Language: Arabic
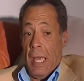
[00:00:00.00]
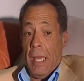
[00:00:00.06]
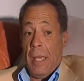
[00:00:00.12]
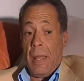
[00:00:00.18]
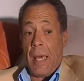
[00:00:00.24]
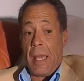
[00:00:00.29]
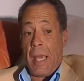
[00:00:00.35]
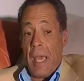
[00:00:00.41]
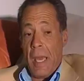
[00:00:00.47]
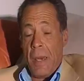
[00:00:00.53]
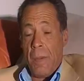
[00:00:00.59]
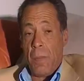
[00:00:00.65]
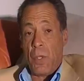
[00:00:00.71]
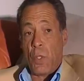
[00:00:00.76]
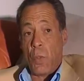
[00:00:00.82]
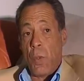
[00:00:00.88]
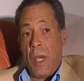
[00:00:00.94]
إذا كان
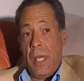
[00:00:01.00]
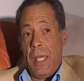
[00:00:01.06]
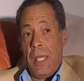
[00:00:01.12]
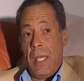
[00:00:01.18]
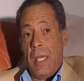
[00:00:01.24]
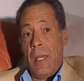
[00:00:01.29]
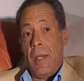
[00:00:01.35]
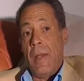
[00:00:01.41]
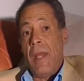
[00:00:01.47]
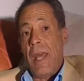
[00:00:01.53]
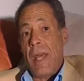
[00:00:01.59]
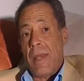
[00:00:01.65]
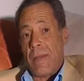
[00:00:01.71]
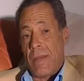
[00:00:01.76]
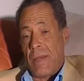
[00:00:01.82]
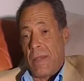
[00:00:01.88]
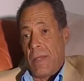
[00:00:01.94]
باش تولي
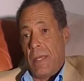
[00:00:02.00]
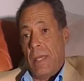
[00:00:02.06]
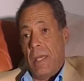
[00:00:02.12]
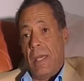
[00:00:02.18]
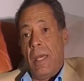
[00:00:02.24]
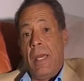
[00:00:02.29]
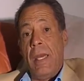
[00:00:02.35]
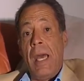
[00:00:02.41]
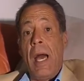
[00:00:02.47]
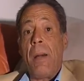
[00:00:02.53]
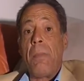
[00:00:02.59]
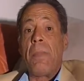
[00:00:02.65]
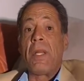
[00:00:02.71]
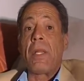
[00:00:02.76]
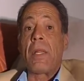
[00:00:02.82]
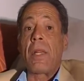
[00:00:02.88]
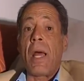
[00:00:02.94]
الناس اللي
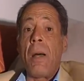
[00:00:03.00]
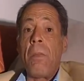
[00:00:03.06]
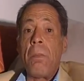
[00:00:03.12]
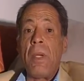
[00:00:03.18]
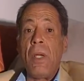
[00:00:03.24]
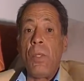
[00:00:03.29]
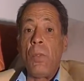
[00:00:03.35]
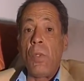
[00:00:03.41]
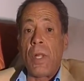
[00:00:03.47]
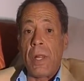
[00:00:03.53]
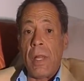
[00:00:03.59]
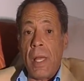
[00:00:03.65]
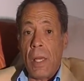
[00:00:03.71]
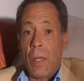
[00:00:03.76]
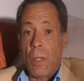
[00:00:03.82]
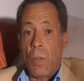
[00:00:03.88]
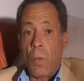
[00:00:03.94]
حبت تقنبل
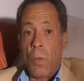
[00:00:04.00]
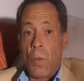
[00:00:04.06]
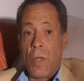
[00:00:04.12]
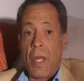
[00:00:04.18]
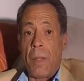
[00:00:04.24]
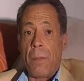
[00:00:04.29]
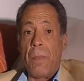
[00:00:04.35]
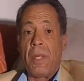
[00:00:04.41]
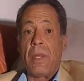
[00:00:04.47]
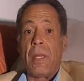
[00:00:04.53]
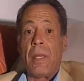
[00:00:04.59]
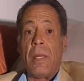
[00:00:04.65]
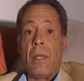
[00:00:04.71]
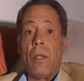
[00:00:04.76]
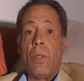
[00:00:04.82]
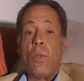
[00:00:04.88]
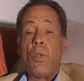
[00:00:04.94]
الوتلة وضربت
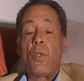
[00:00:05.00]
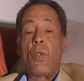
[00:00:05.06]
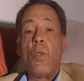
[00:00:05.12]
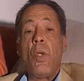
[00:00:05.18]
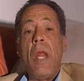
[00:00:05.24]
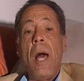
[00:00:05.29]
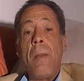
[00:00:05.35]
وجوه